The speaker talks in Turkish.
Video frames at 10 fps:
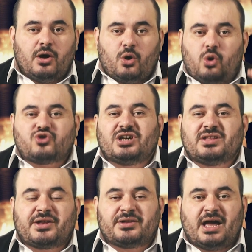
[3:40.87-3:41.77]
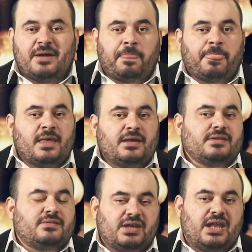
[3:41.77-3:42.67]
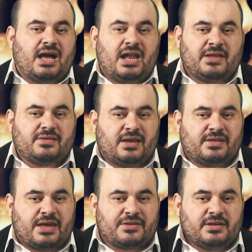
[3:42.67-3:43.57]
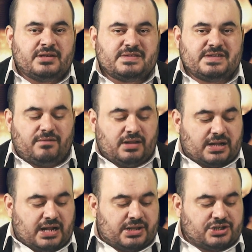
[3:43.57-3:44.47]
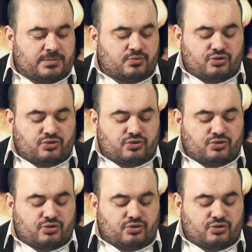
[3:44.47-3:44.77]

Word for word: hocalarına delalet eder sevgili kardeşim.